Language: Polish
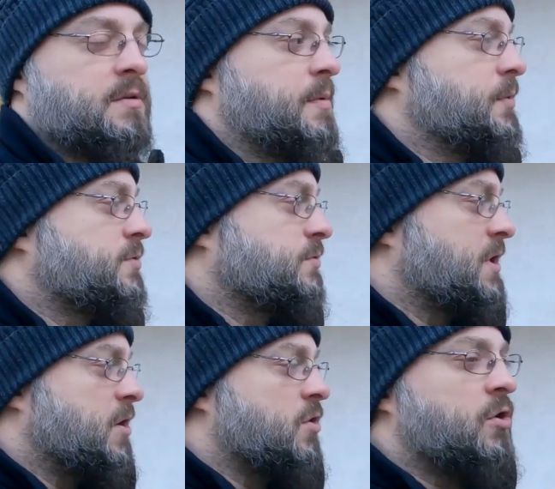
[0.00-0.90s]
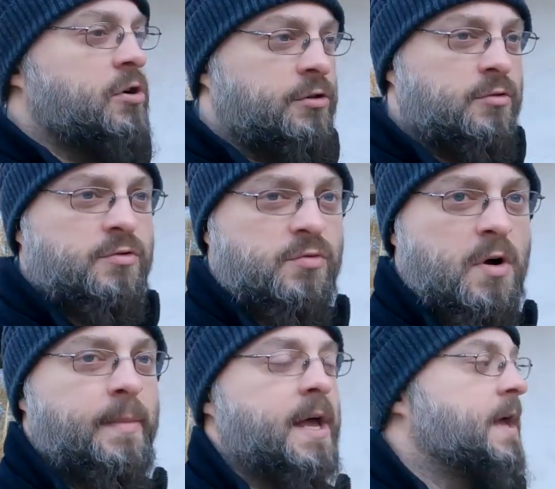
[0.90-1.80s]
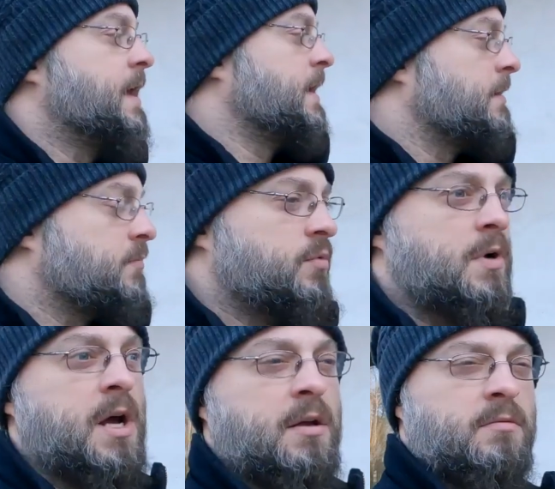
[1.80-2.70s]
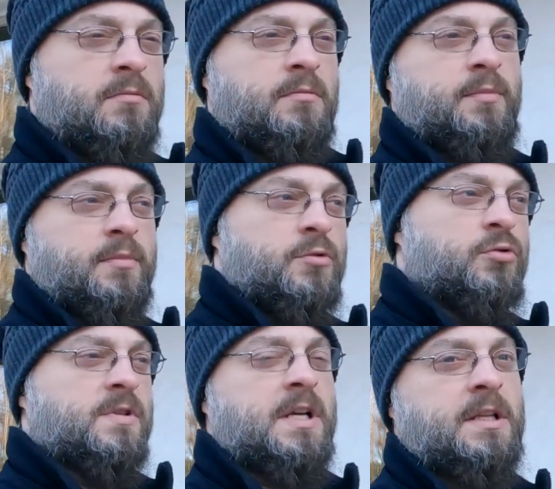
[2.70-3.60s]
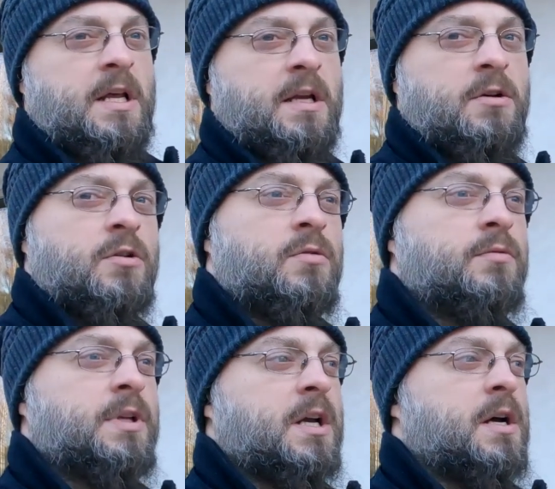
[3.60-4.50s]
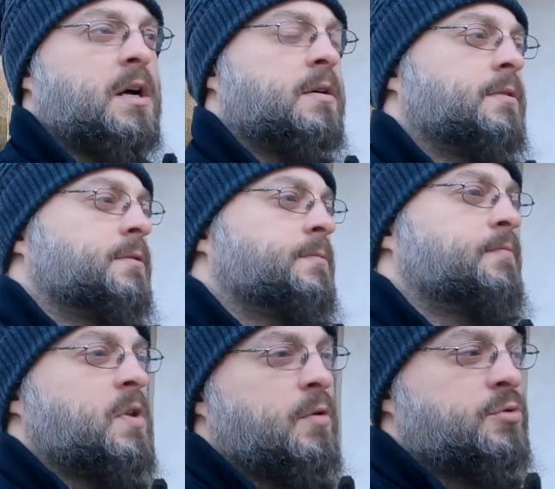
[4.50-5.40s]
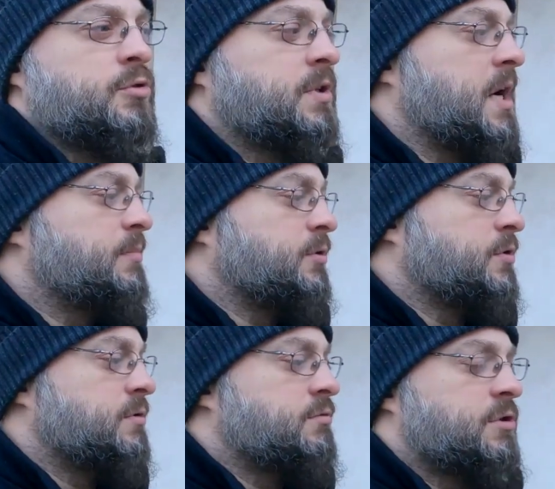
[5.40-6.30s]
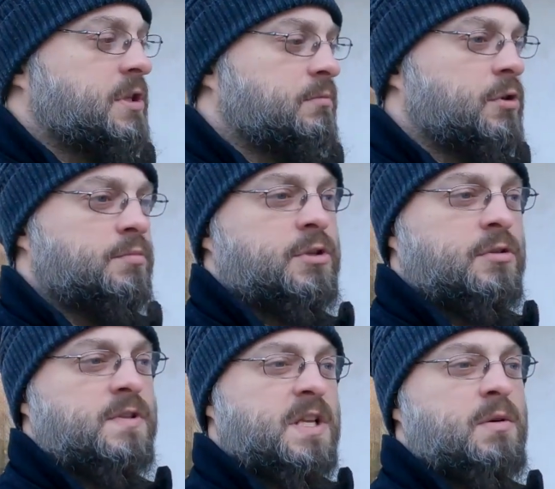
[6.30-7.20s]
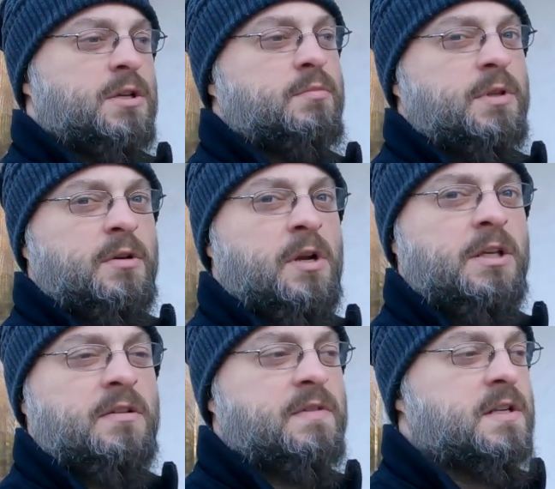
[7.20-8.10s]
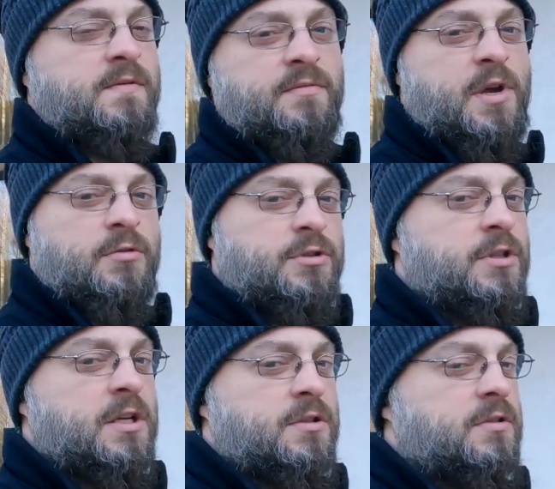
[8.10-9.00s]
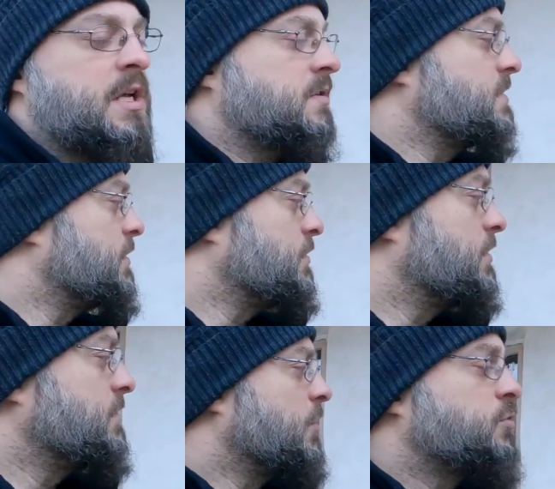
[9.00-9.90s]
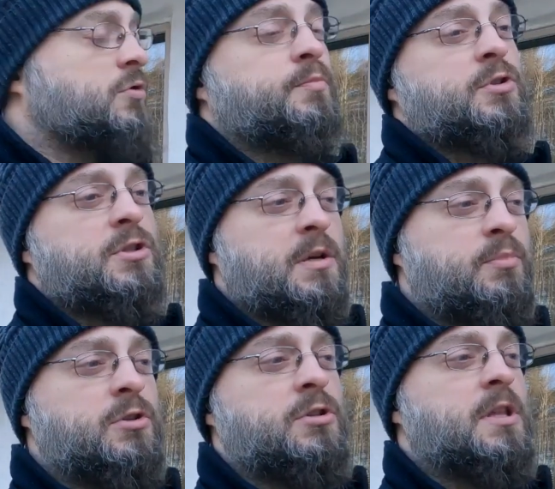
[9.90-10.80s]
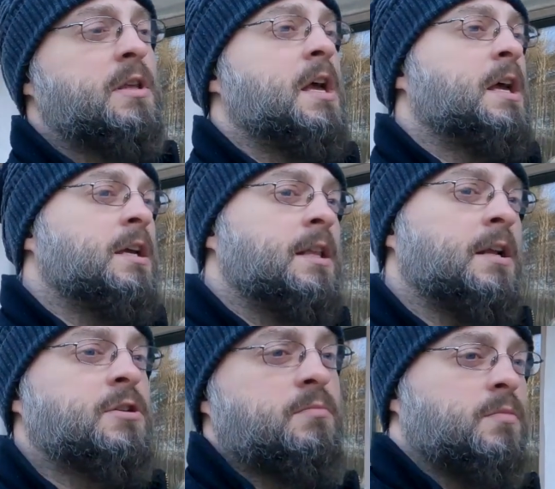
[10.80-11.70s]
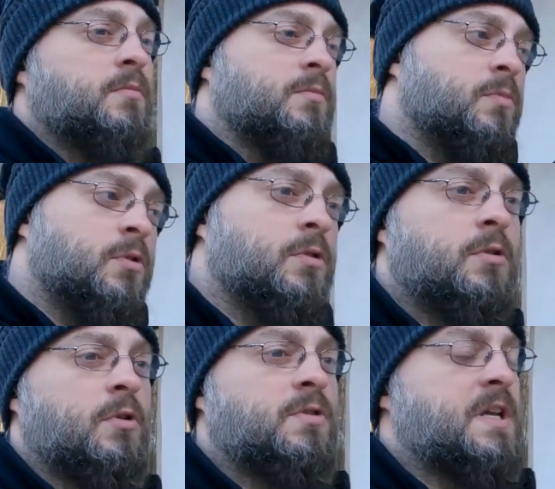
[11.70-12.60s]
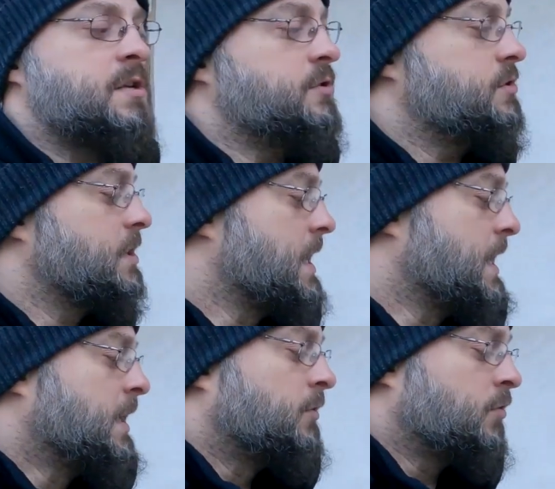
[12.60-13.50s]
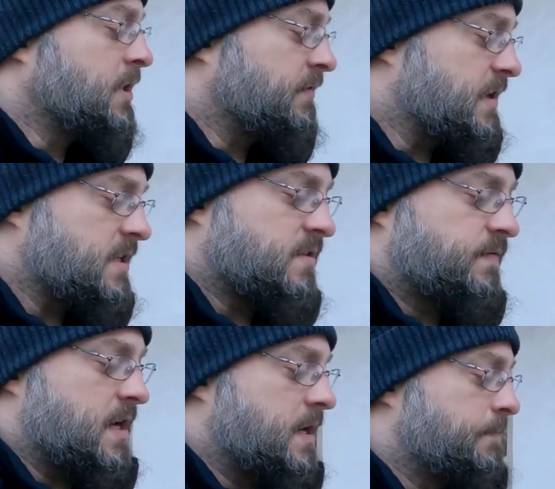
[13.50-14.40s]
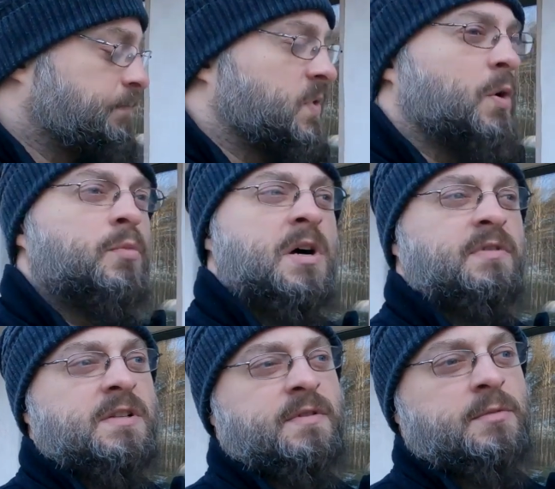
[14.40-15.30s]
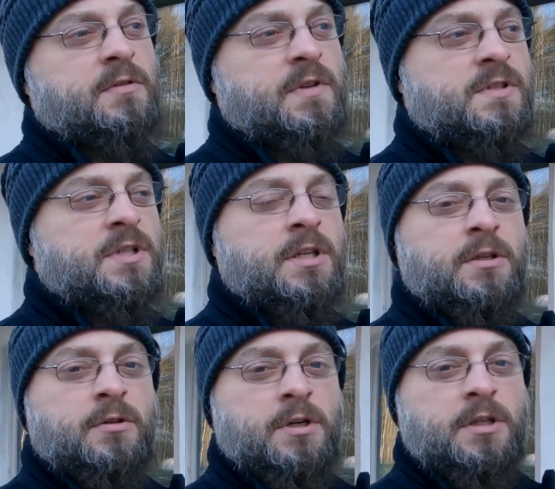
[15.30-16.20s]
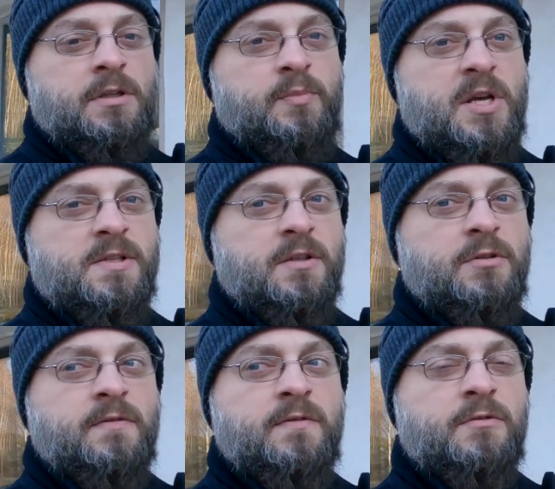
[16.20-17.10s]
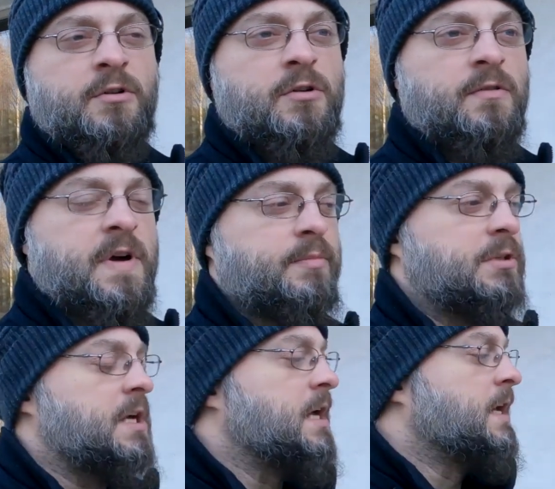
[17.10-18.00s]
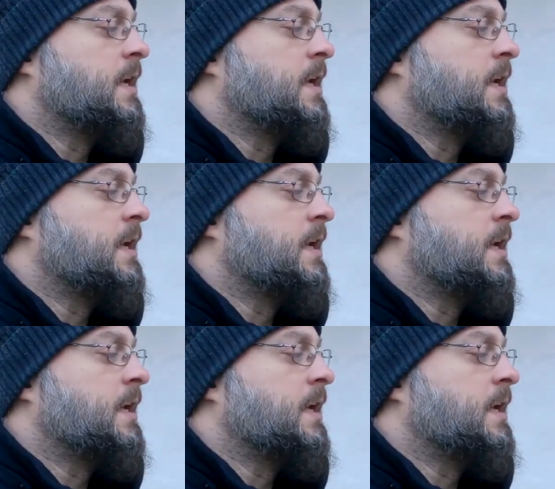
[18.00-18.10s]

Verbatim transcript: No po prostu na ogoloną słomę była rzucana ręką taka obrzutka po to, żeby się tam dobrze dostała, żeby kolejne warstwy miały się na, na o, o co przyczepić i na czym Y, osadzić. Druga warstwa to była warstwa mniej więcej 1 do 1, piasek do, do wapna.